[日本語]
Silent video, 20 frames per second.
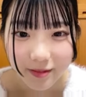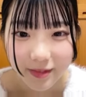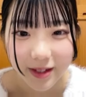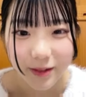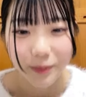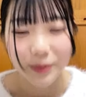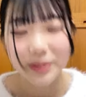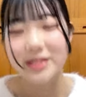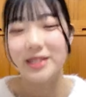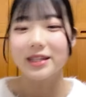
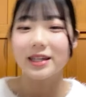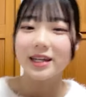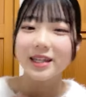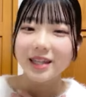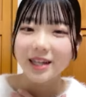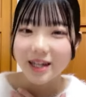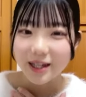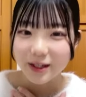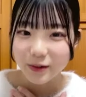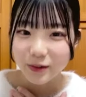ね、別に
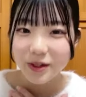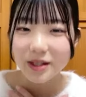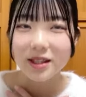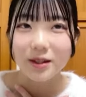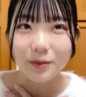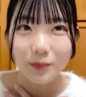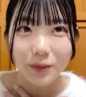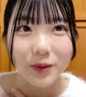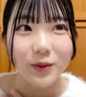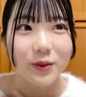レナが言わん
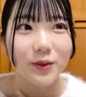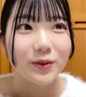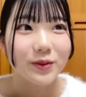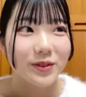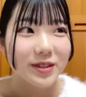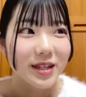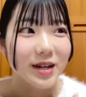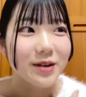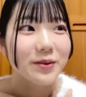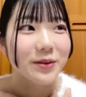でも
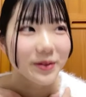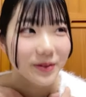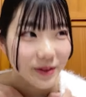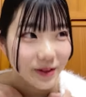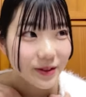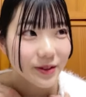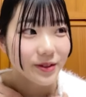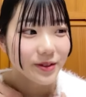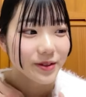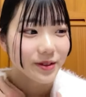多
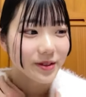分